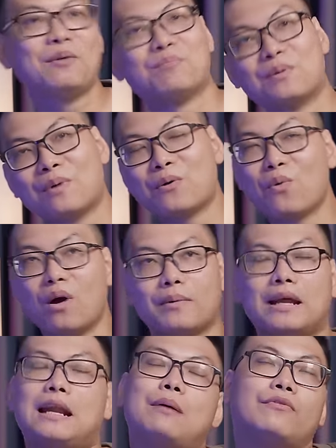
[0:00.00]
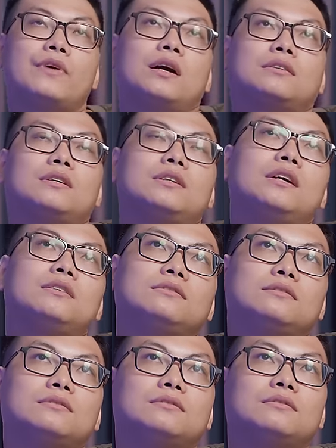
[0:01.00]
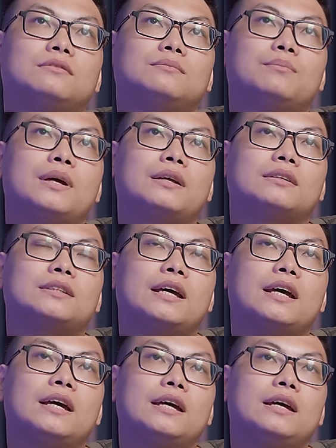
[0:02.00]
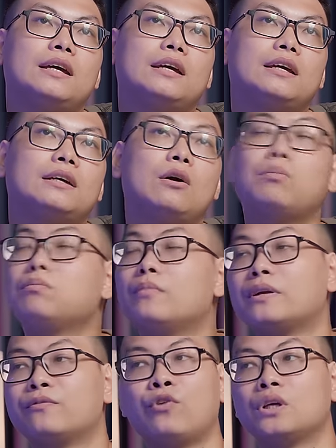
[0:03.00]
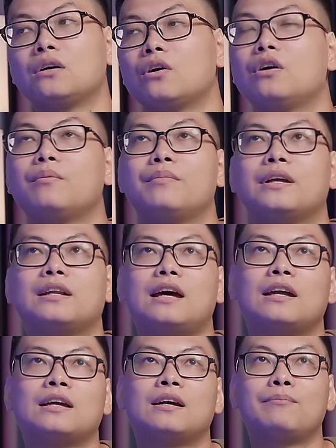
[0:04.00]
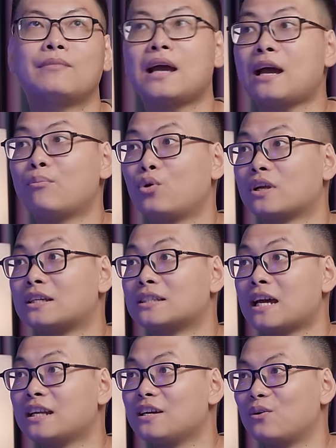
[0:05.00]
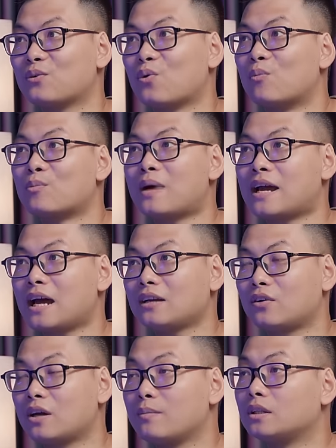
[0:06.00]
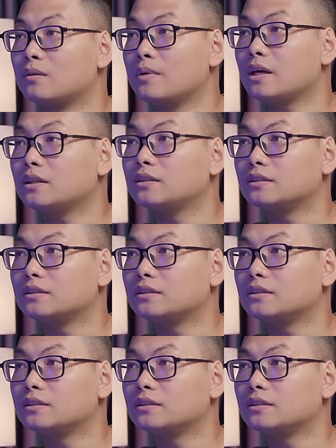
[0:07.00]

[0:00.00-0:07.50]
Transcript: Mình bâng quơ, mình đang làm một việc, tự nhiên mình sẽ không, mình vô thức thôi, mình lại ngân nga một cái giai điệu của một bài hát nào đấy mình từng biết.